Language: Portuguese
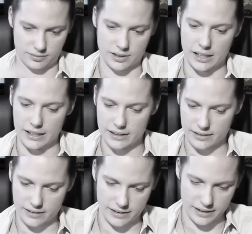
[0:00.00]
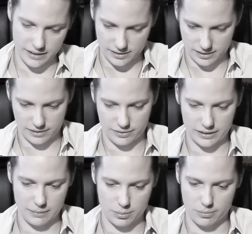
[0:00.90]
Certeza que
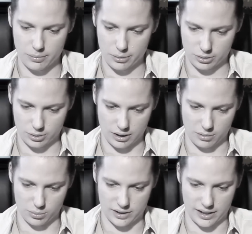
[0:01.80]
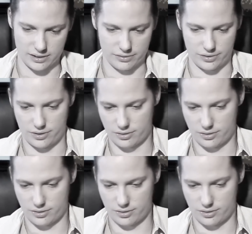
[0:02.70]
vai dar problema autoral mostrar esse vídeo,